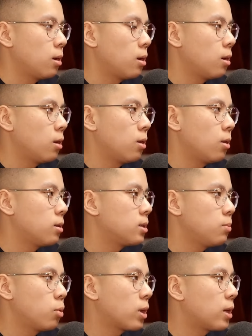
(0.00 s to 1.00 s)
Euh, tu
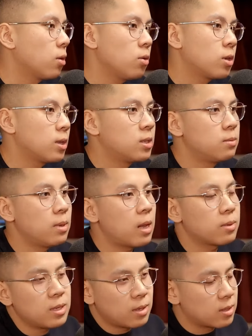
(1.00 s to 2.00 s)
sais, pour quelqu'un qui a 10 000...
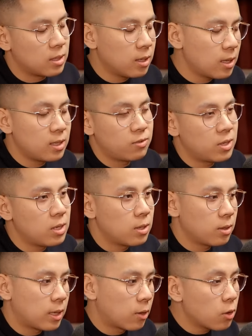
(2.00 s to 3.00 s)
C'est ça qui est difficile.
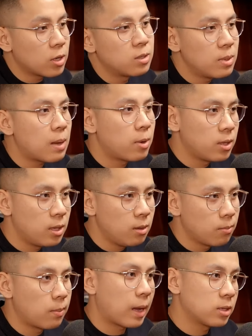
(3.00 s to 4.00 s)
Quelqu'un qui a 10 000 abonnés,
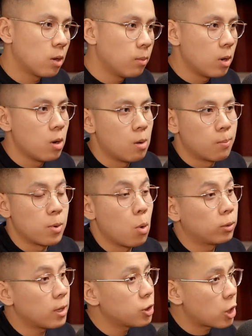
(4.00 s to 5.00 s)
par exemple, peut
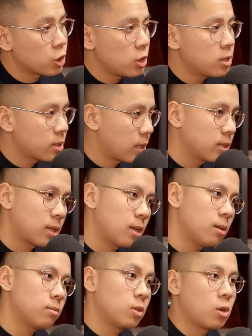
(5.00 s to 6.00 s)
autant charger
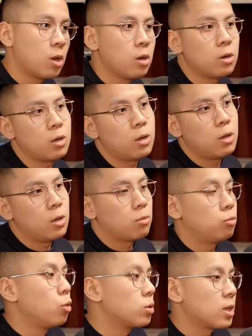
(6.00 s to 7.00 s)
500 dollars
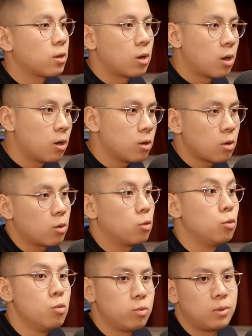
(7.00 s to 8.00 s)
200 dollars
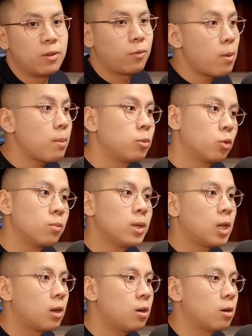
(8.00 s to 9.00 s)
ou des fois même
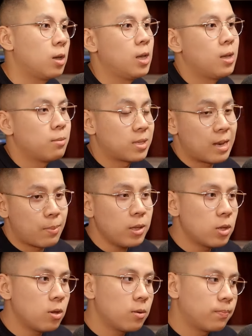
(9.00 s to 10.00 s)
2000 dollars. Mhm. Ça dépend
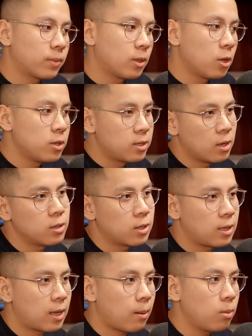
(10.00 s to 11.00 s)
de l'audience
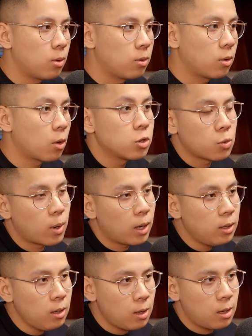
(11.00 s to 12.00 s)
qui était capable de,
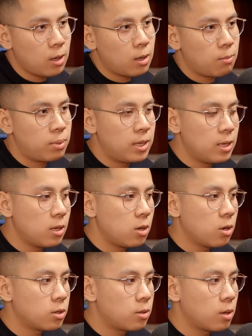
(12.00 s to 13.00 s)
rejoindre. De rejoindre. Puis,
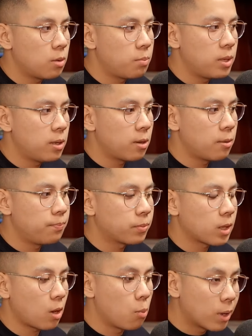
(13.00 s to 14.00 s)
le, euh, euh,
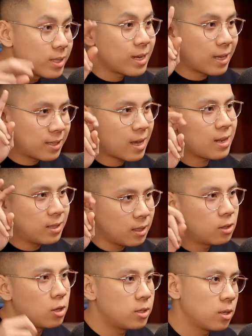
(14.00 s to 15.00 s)
on pourrait dire la qualité
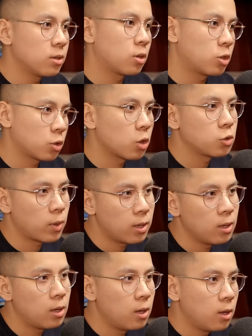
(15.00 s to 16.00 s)
de l'audience que tu rejoins.
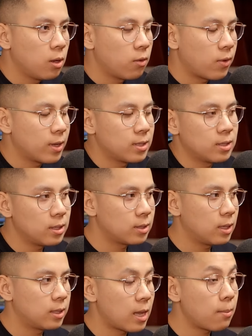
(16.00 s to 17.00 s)
Je comprends.
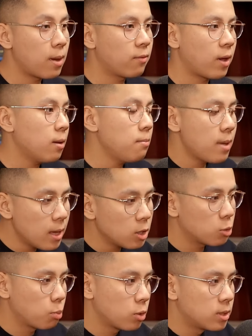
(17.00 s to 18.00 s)
C'est tellement vague, mais
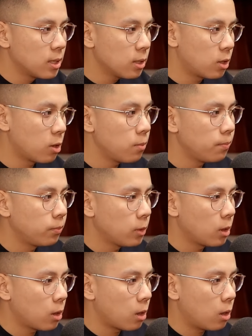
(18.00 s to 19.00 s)
je peux te dire que,
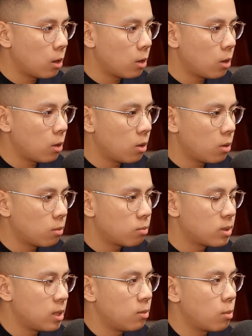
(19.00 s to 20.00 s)
euh,
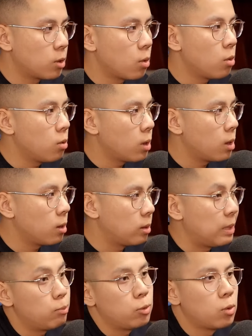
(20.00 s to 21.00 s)
tu sais, mettons,
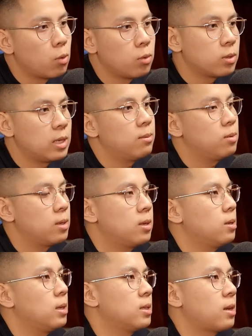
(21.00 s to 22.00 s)
les plus gros, les,
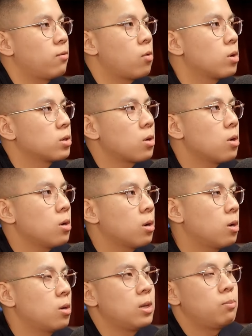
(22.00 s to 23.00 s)
les influenceurs,
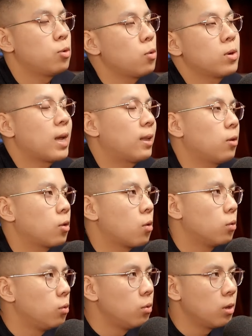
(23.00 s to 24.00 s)
les plus gros créateurs de
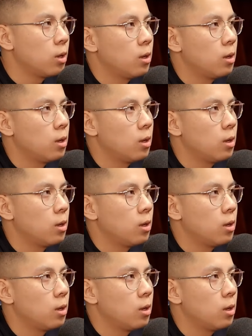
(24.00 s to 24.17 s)
contenu,